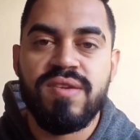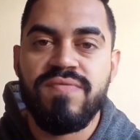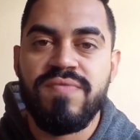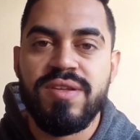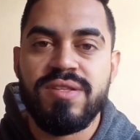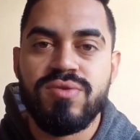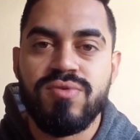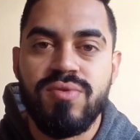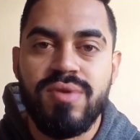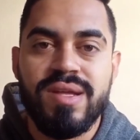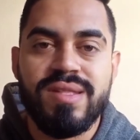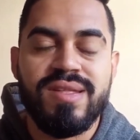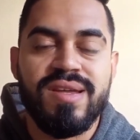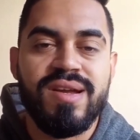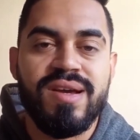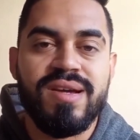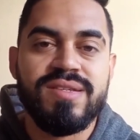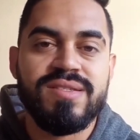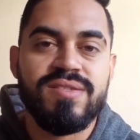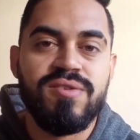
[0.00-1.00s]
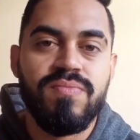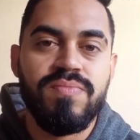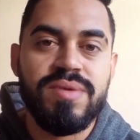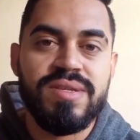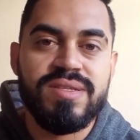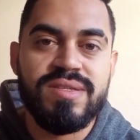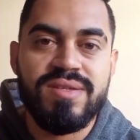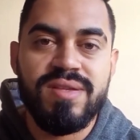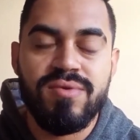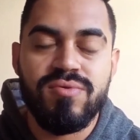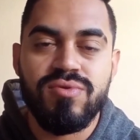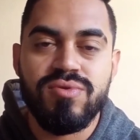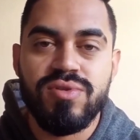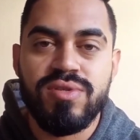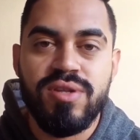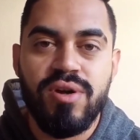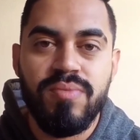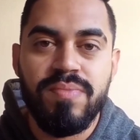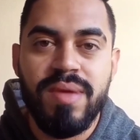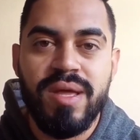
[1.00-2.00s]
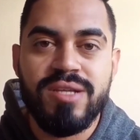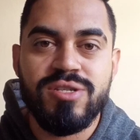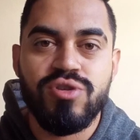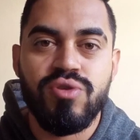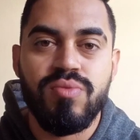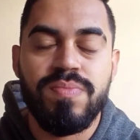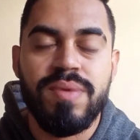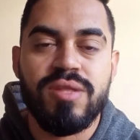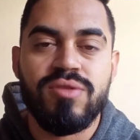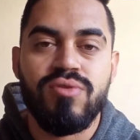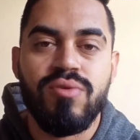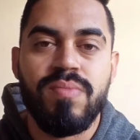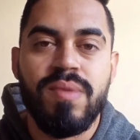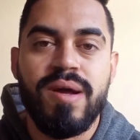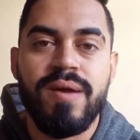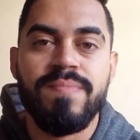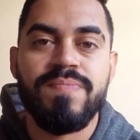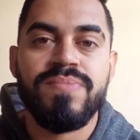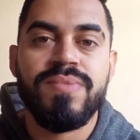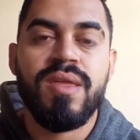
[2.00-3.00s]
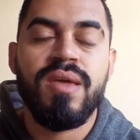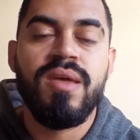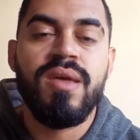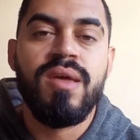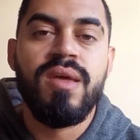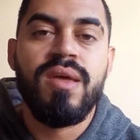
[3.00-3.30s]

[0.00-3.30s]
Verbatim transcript: efeitos colaterais, não precisa consultar um médico para tomar.